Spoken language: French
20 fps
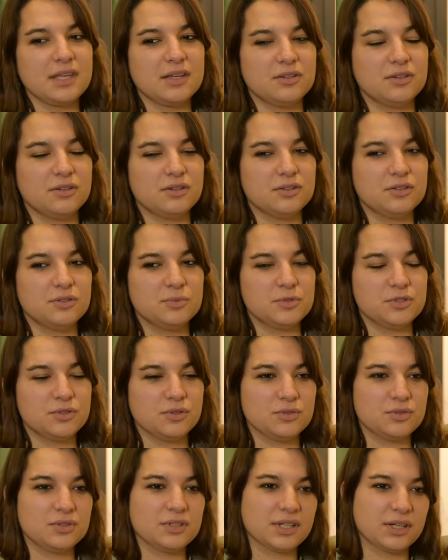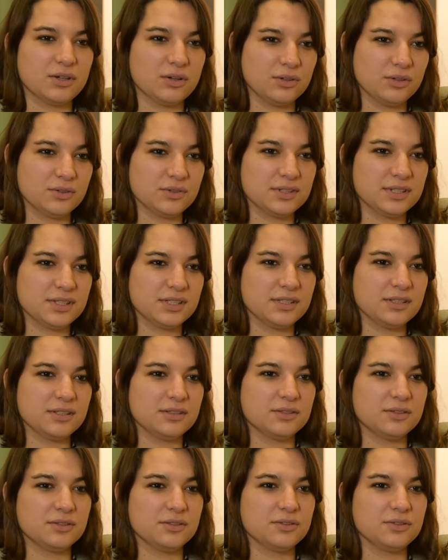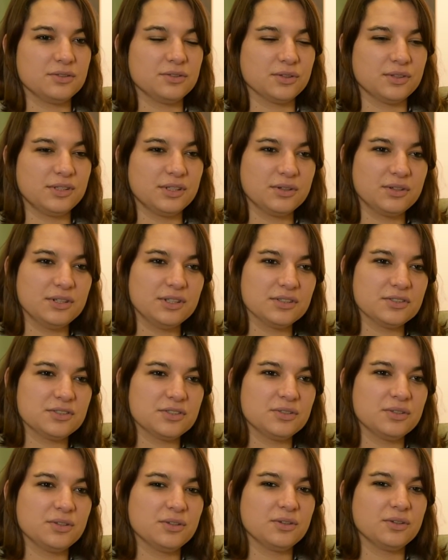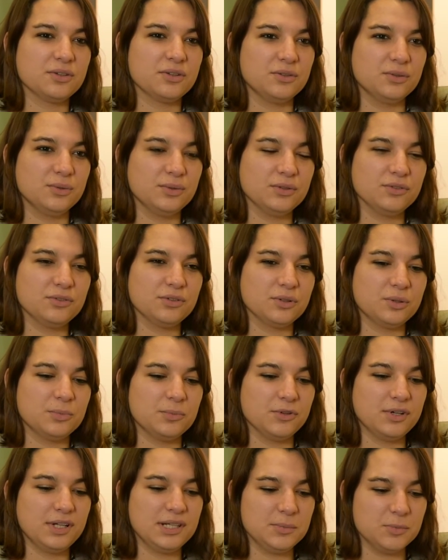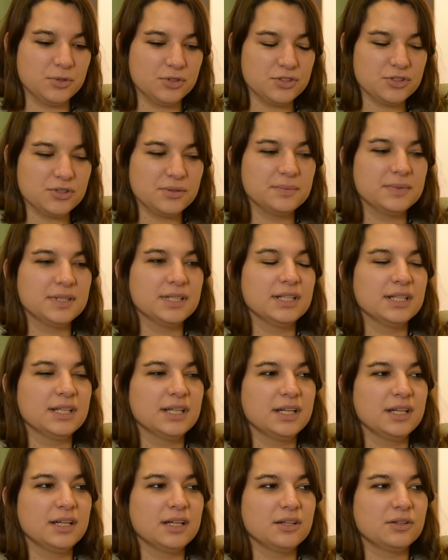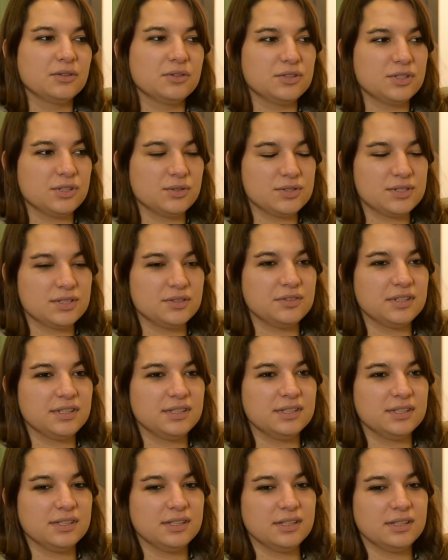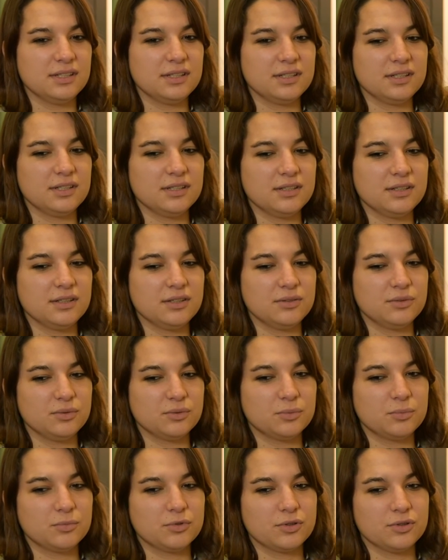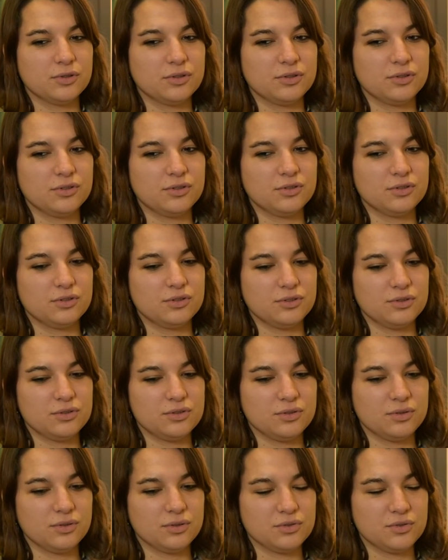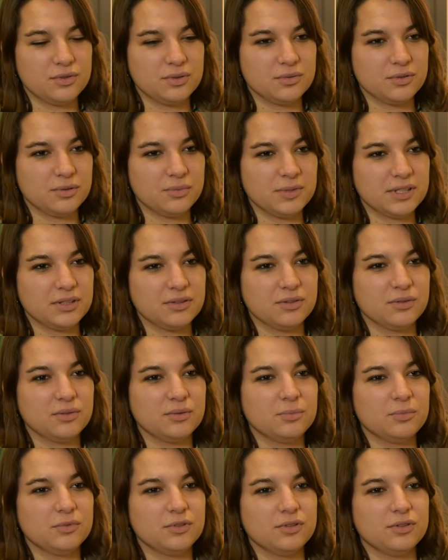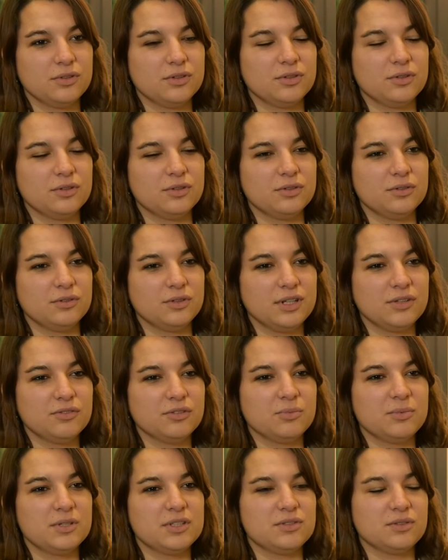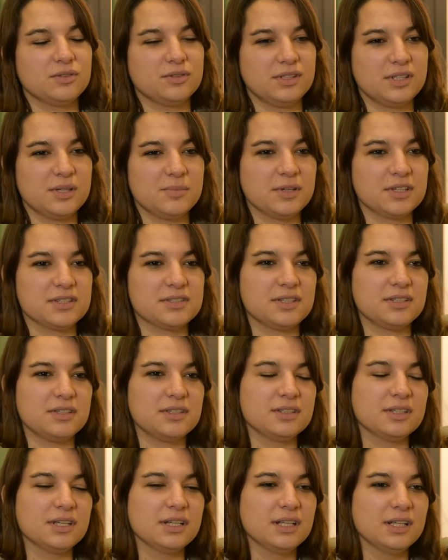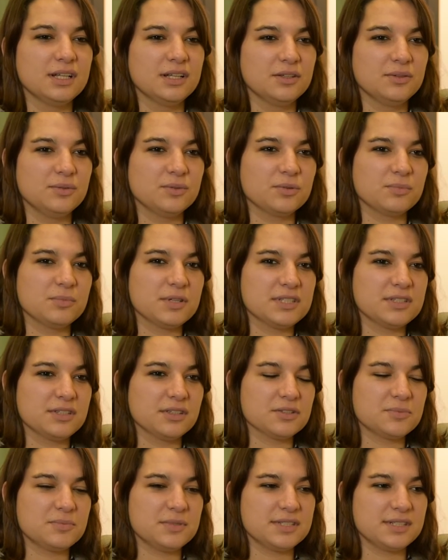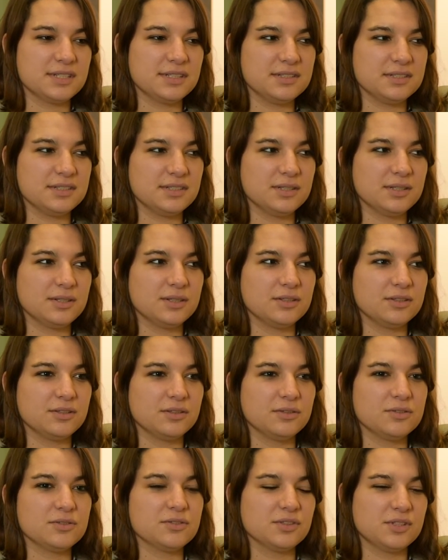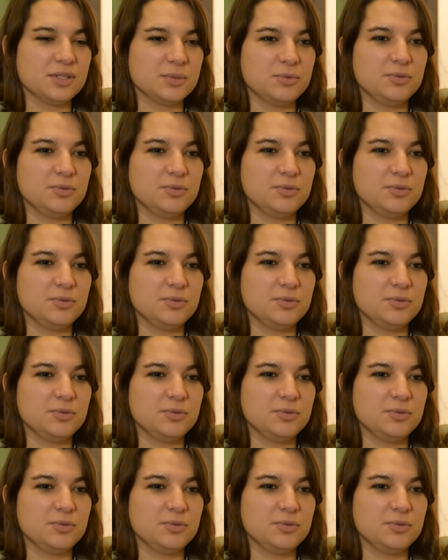je me suis ensuite réorientée sur une école d'ingénieurs en eau et environnement à Limoges que j'ai aussi validé. Et donc, euh, je suis ensuite maintenant euh, dans la formation IMR7, donc master spécialisé en santé